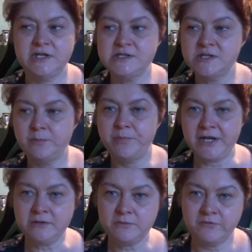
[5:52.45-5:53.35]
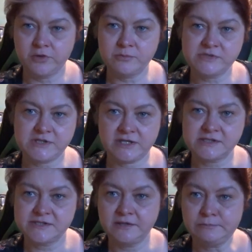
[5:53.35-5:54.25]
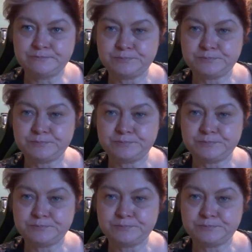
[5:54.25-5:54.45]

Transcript: diese Bandwurmsätze